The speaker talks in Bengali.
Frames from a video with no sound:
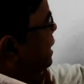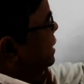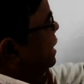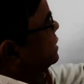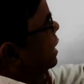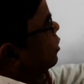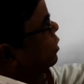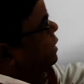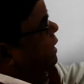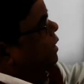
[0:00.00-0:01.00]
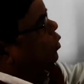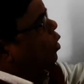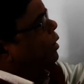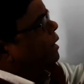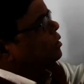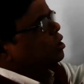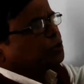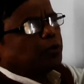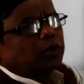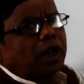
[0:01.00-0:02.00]
এটা ইথানল এর গণনাঙ্ক
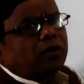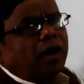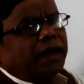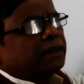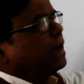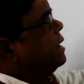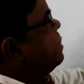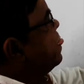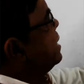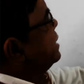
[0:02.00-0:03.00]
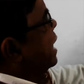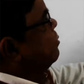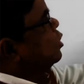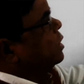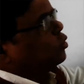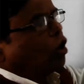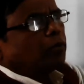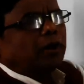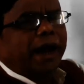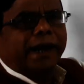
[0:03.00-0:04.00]
স্ফুটনাঙ্ক আলাদা এবং এর
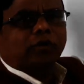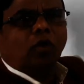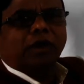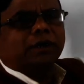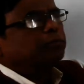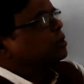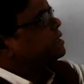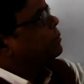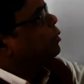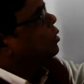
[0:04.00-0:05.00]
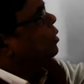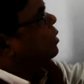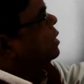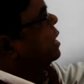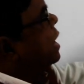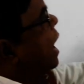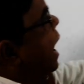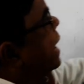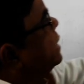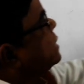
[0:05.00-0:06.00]
ধর্ম অ্যালকোহলের পর্যায়ে পড়ল
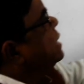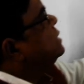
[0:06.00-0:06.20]
আর এটা